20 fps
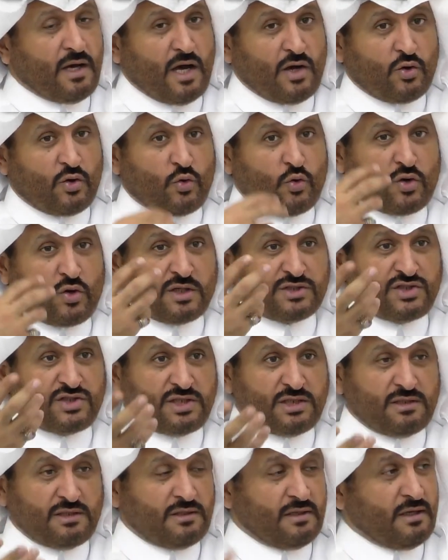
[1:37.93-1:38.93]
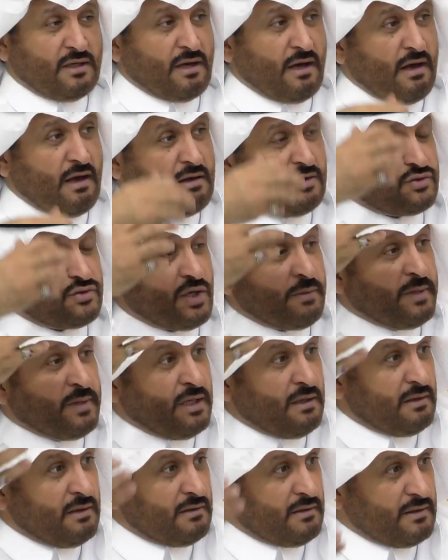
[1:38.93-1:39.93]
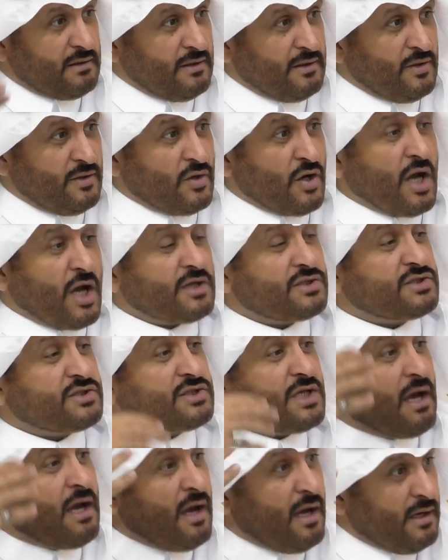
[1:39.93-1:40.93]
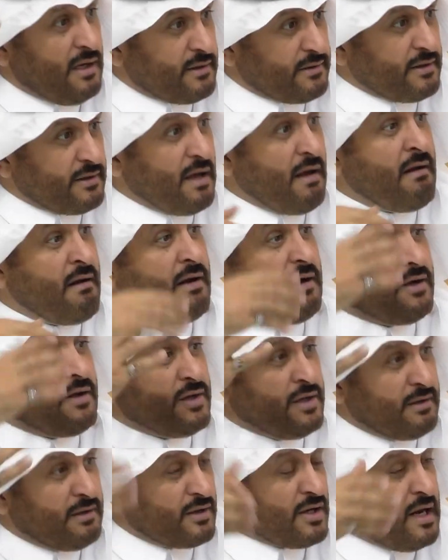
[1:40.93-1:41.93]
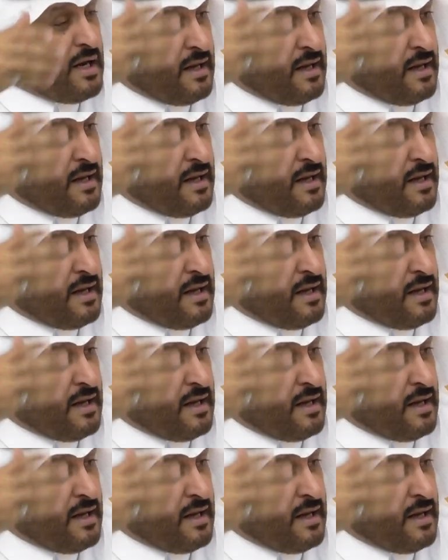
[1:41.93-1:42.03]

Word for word: القرشي الجميل الشاعر الأنيق